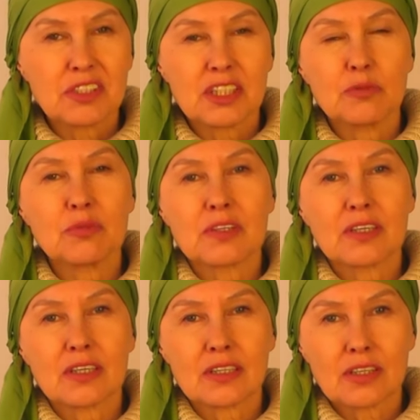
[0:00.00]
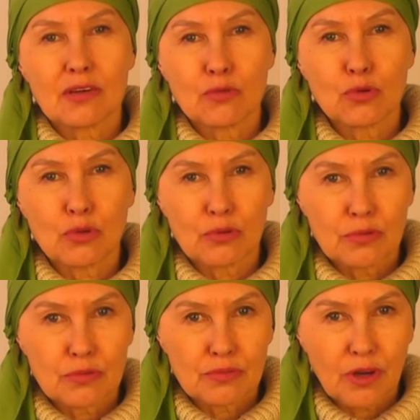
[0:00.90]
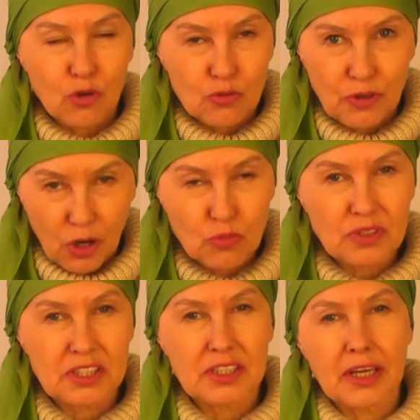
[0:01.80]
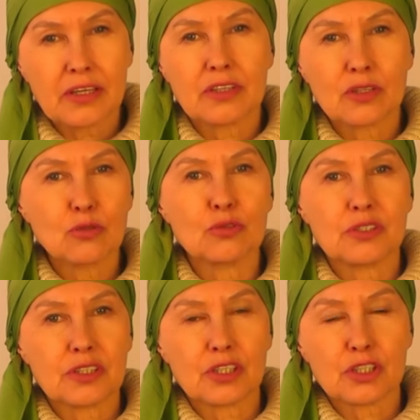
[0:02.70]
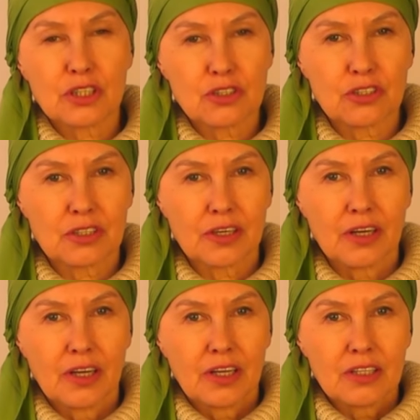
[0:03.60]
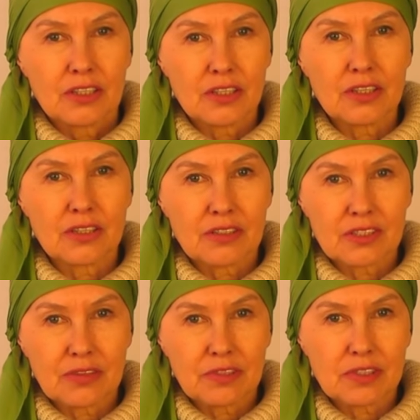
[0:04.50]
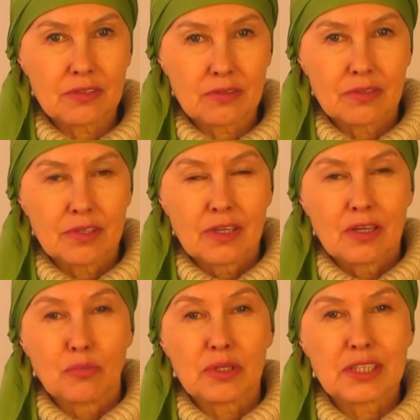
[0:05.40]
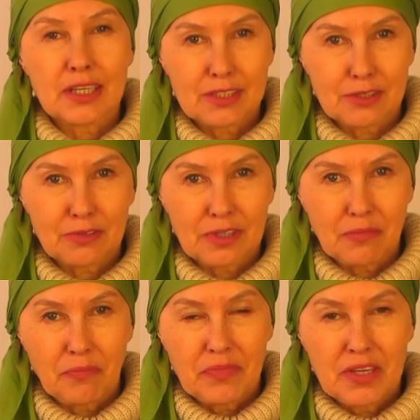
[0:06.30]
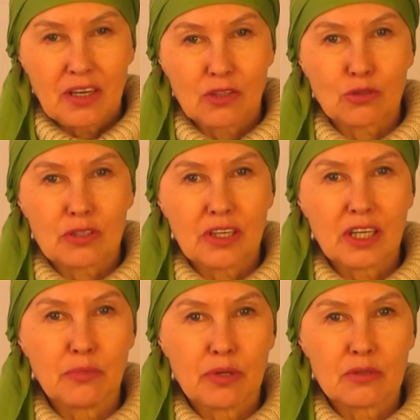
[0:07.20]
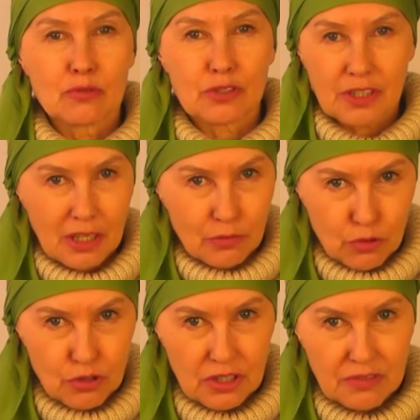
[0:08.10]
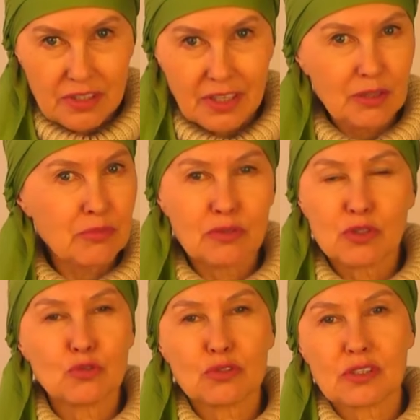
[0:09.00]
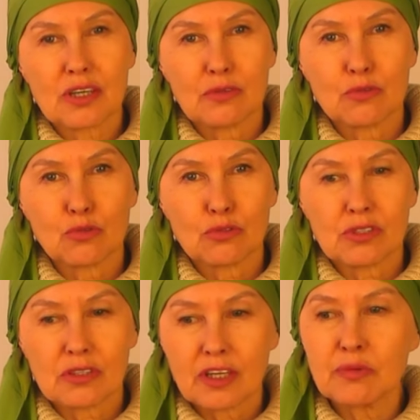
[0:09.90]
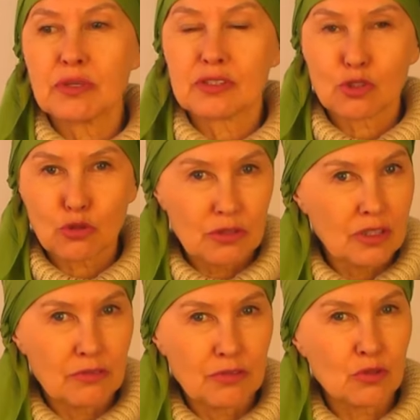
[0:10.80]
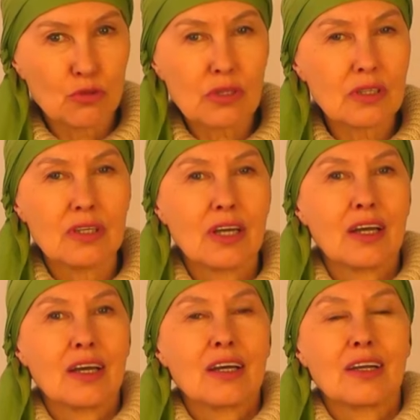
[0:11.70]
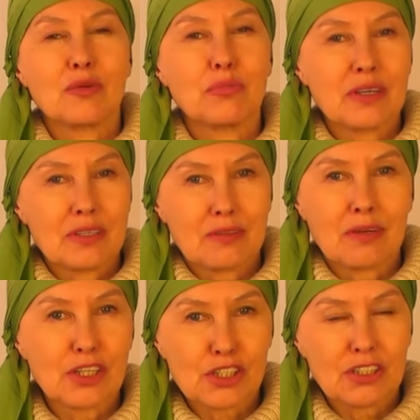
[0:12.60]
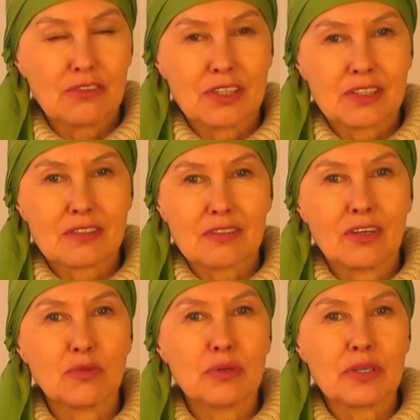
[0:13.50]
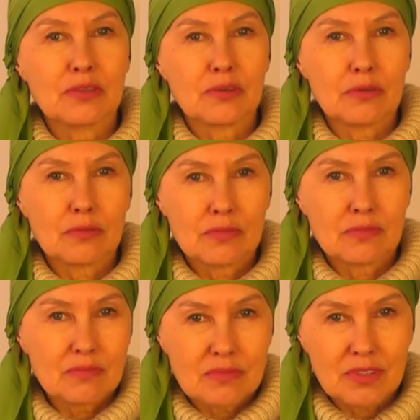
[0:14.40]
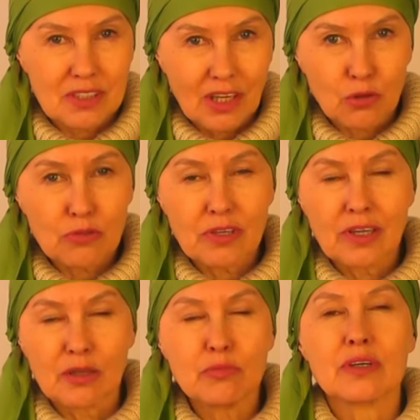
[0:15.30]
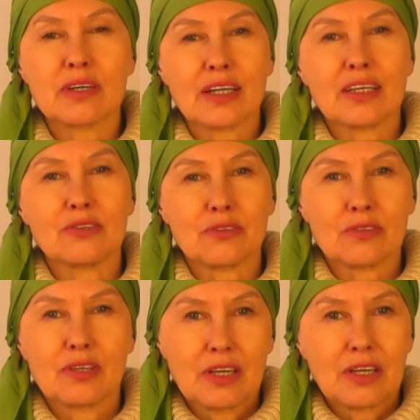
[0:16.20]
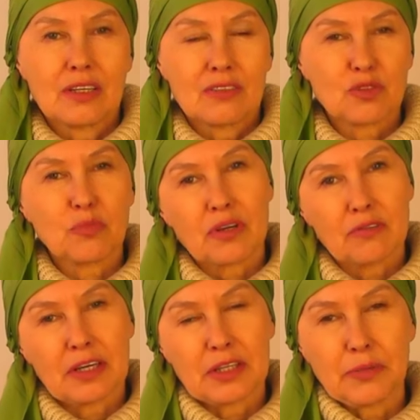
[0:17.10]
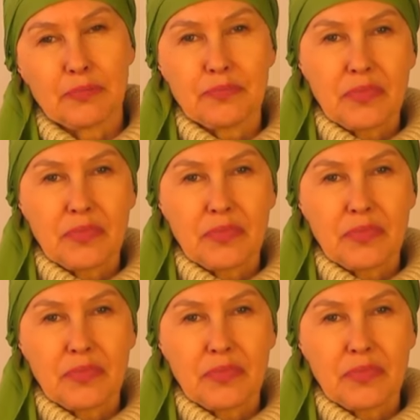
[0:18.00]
Ведь именно от того, в, как, в каком состоянии находится кишечник, и зависят последствия которые либо устраивают человека, либо его не устраивают. То есть это либо стройные фигуры, либо это лишний вес, либо это здоровье, либо какие-то заболевания.